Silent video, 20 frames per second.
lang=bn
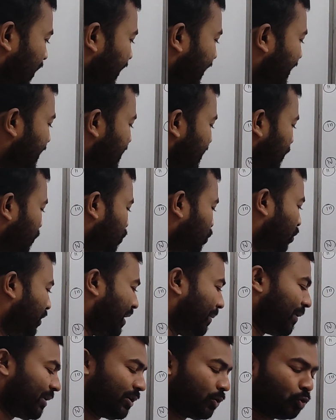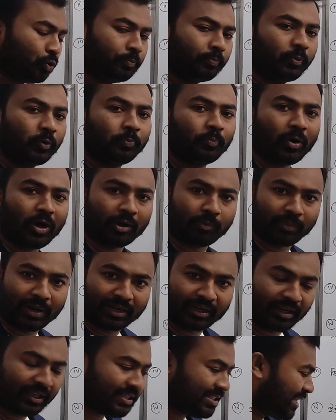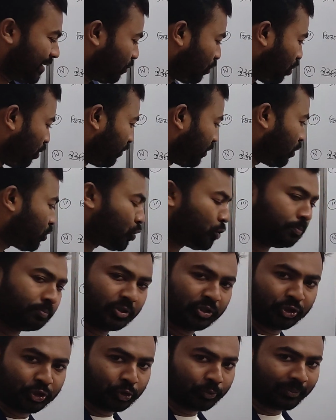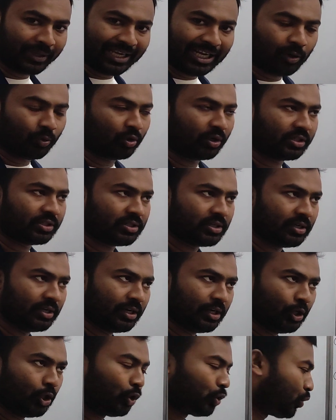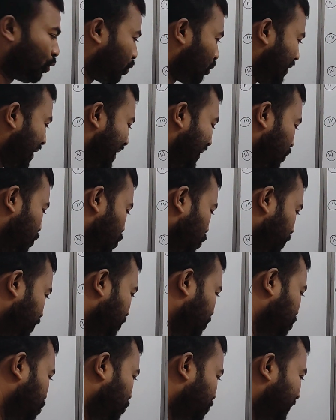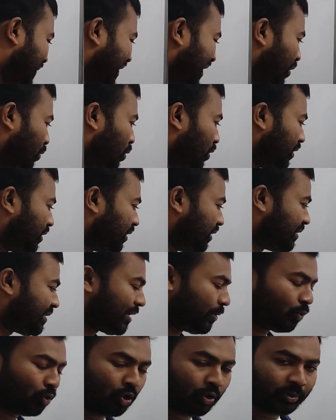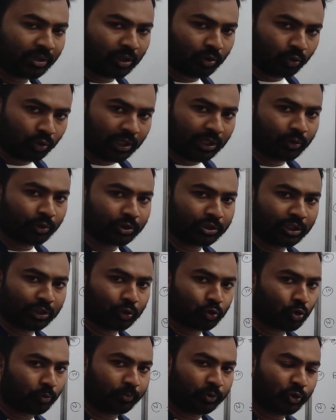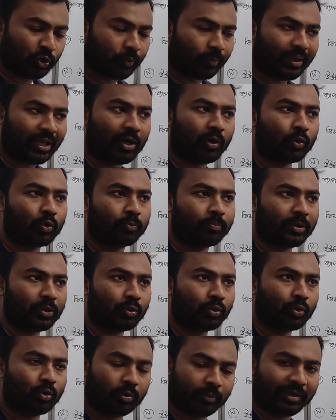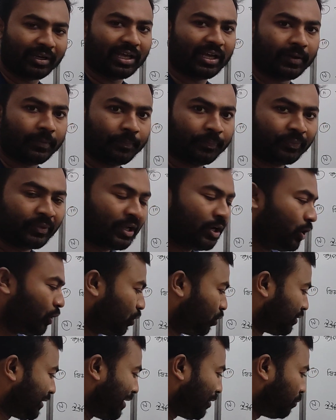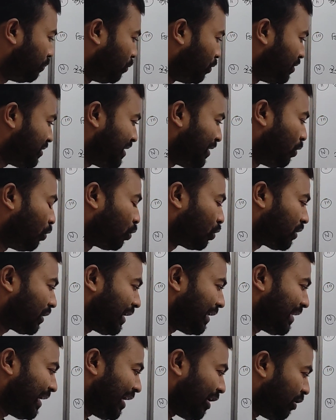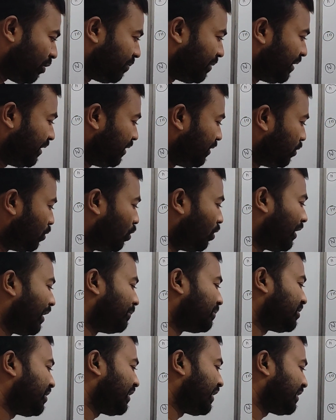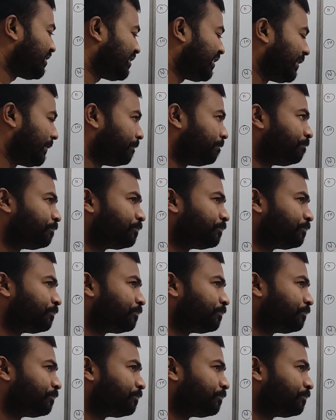এই যেমন ধরি আমাদের রূপপুর পাওয়ার প্লান্টে স্থাপন ক্ষমতা চব্বিশশো মেগাওয়াট তো তার চব্বিশশো মেগাওয়াট স্থাপন ক্ষমতা হলেও সে তো চব্বিশশো মেগাওয়াট উৎপাদন করবে না তো তার উপরে যে লোডটা দেয়া হবে ধরলাম সেটা সে